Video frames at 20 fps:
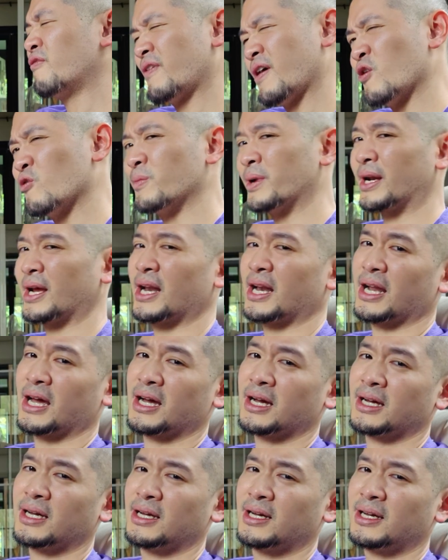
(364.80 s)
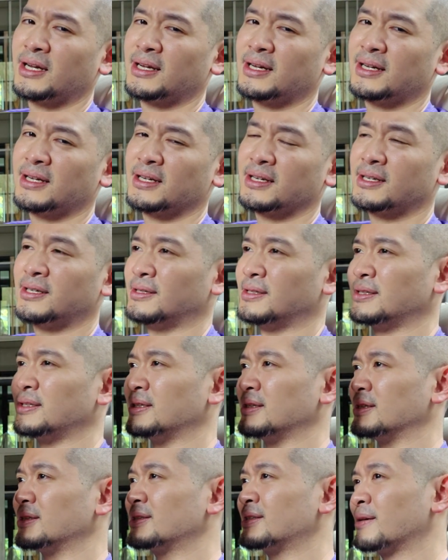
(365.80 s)
ก็เฟลเหมือนกันนะ คือ
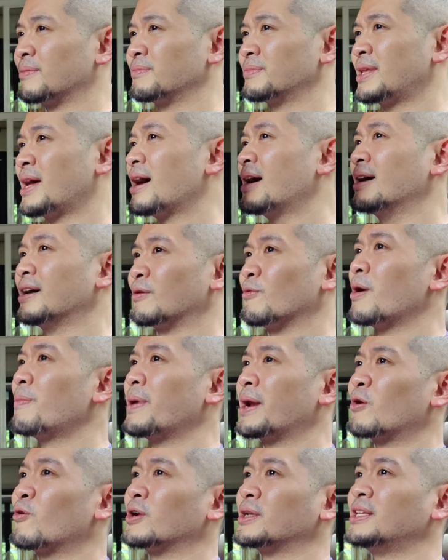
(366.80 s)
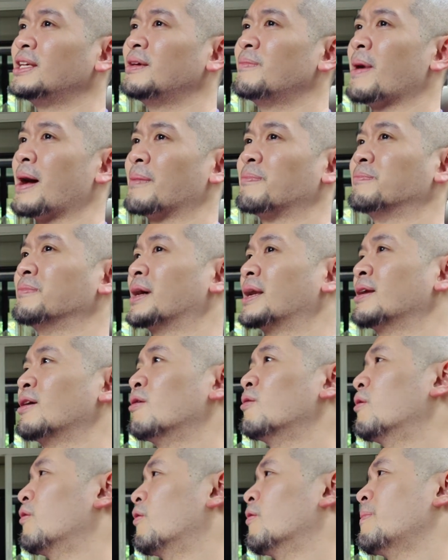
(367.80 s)
ถ้าเกิดว่าเป็นคนที่แบบเหมือน
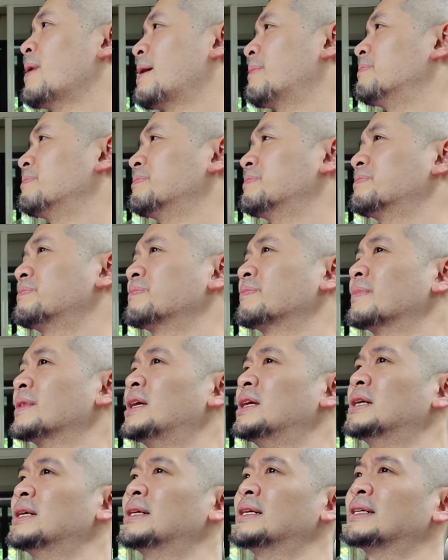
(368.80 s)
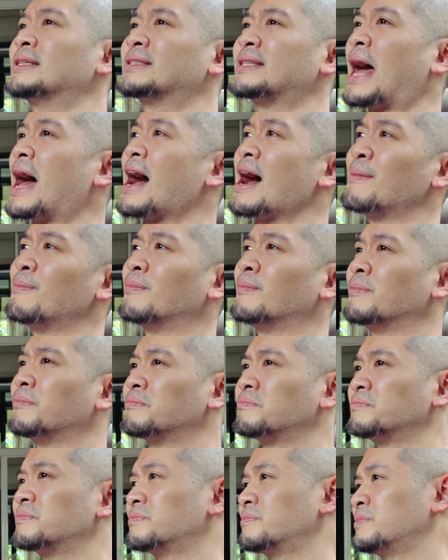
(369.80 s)
โอ้โหแบบ ตาม
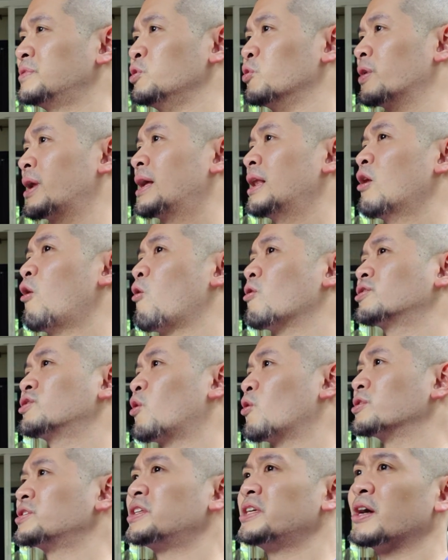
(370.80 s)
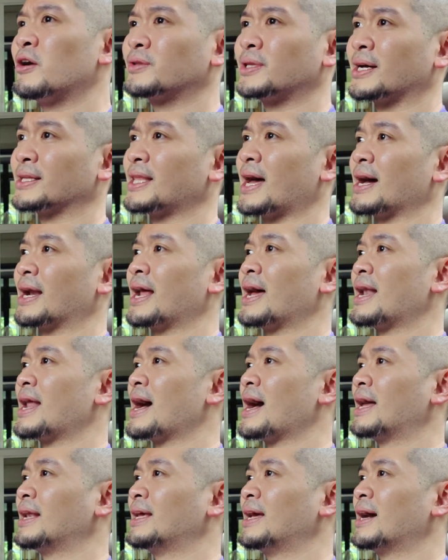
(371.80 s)
อยู่ในโลกโซเชียลต่างๆ นา
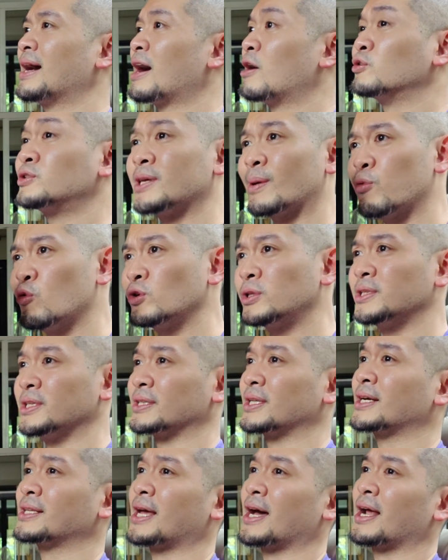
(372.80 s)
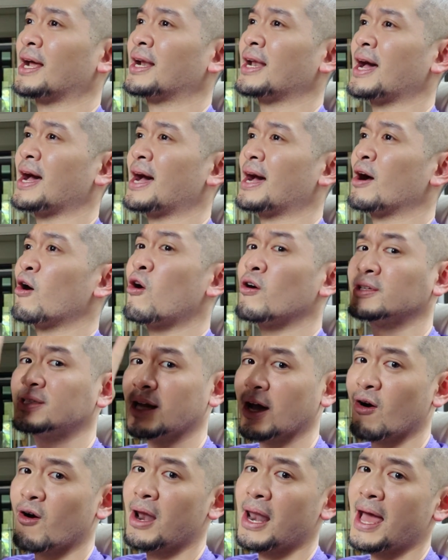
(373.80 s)
นาเนี่ยเขาจะพูดถึงต่าง ๆ นานาข้อ
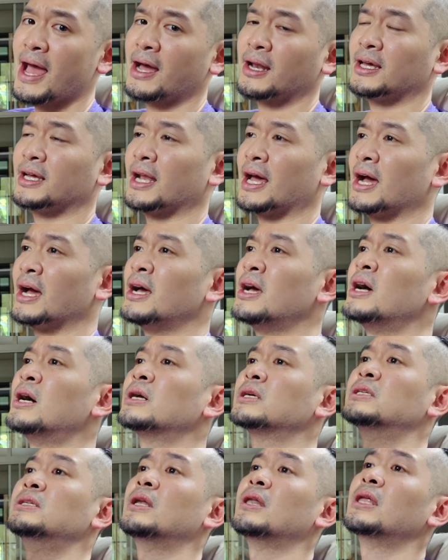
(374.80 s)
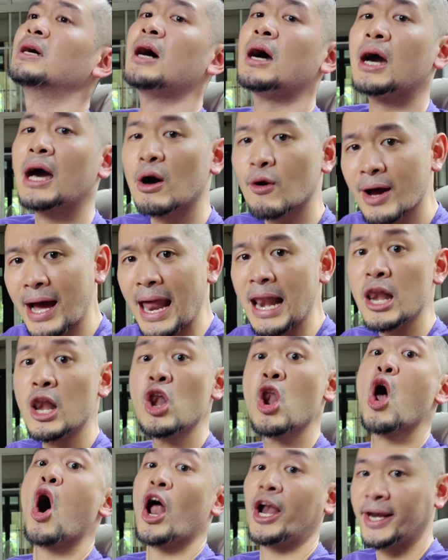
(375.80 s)
เสียข้อแรกเลยนะ คือเรื่องของการ
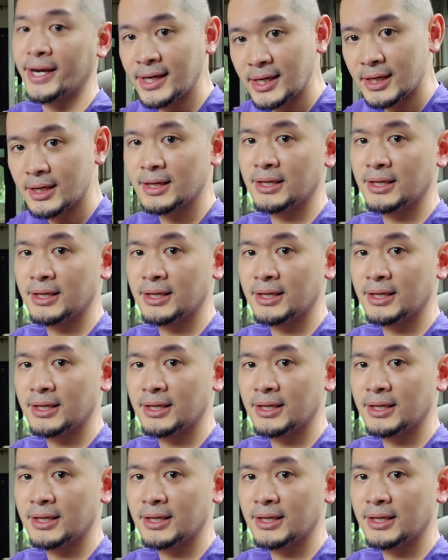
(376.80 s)
หลอน